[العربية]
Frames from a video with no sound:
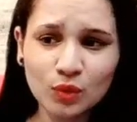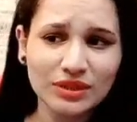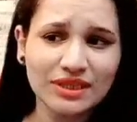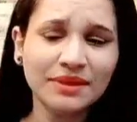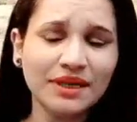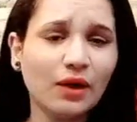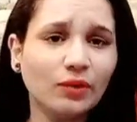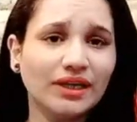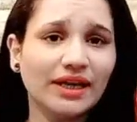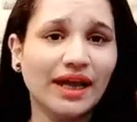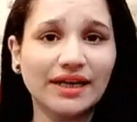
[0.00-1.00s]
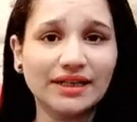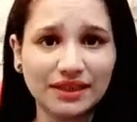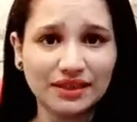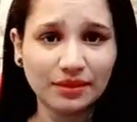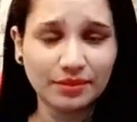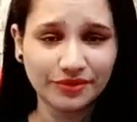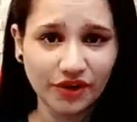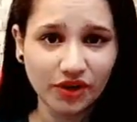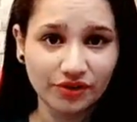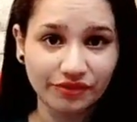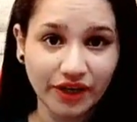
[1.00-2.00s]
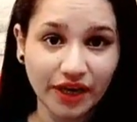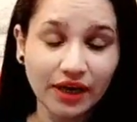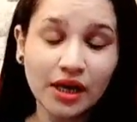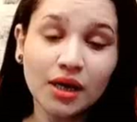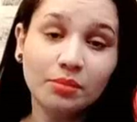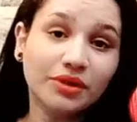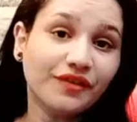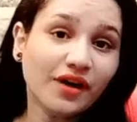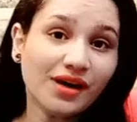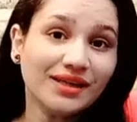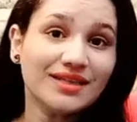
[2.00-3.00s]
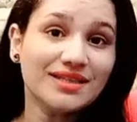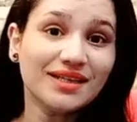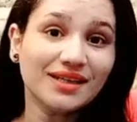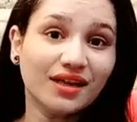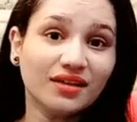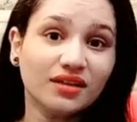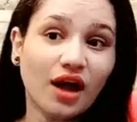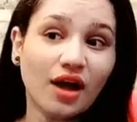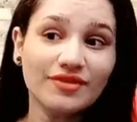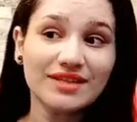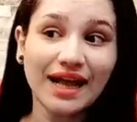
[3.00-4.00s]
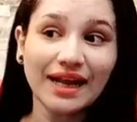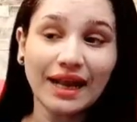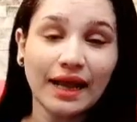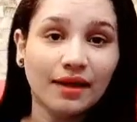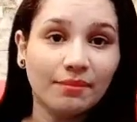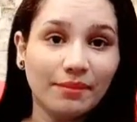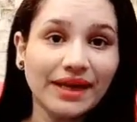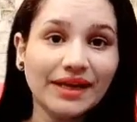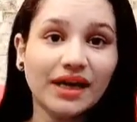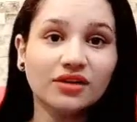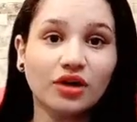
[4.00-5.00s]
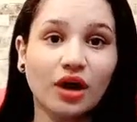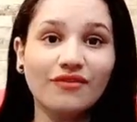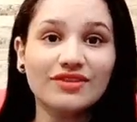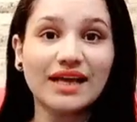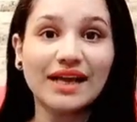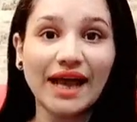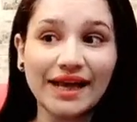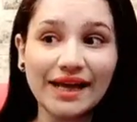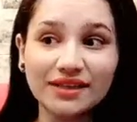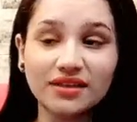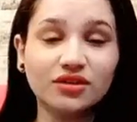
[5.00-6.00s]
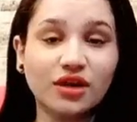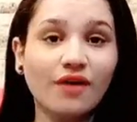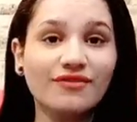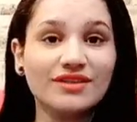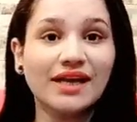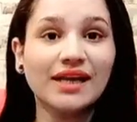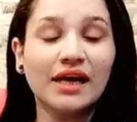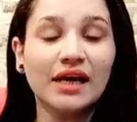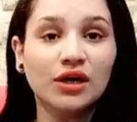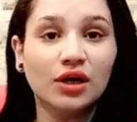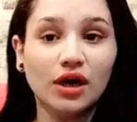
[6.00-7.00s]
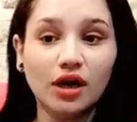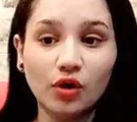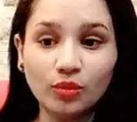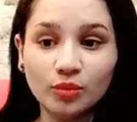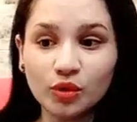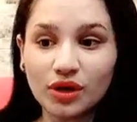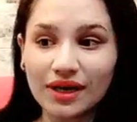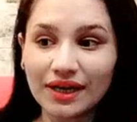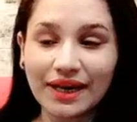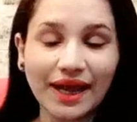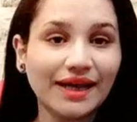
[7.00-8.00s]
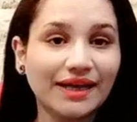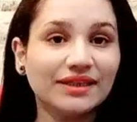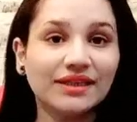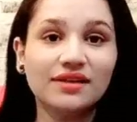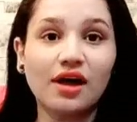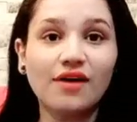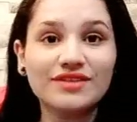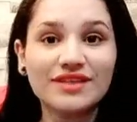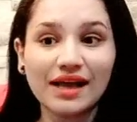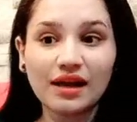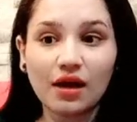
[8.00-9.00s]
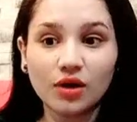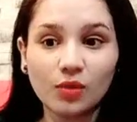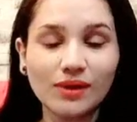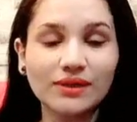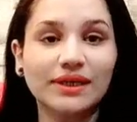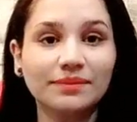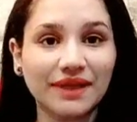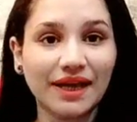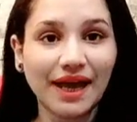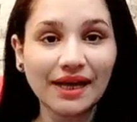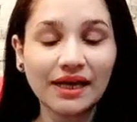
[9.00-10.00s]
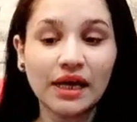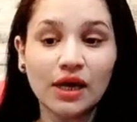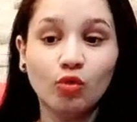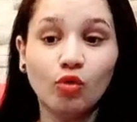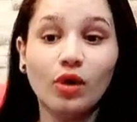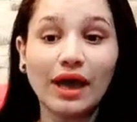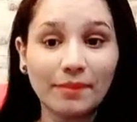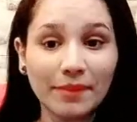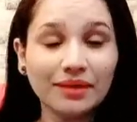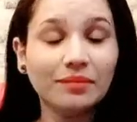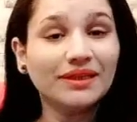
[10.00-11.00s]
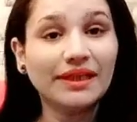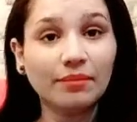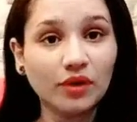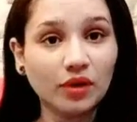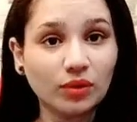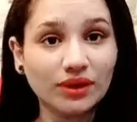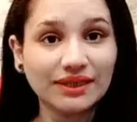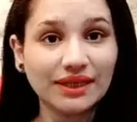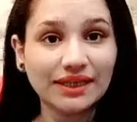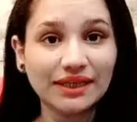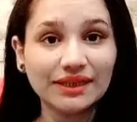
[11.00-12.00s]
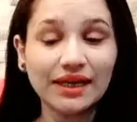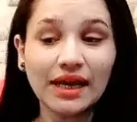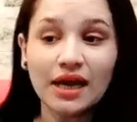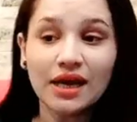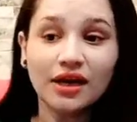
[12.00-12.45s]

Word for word: ودي من اول الحاجات اللي انت بتفكر فيها بتفكر كتير ان انت تحافظ على مالك تحافظ على حياتك تحافظ على آه، امورك الحياتيه تحافظ على الوضع بتاعك وكمان بتجمله جدا جدا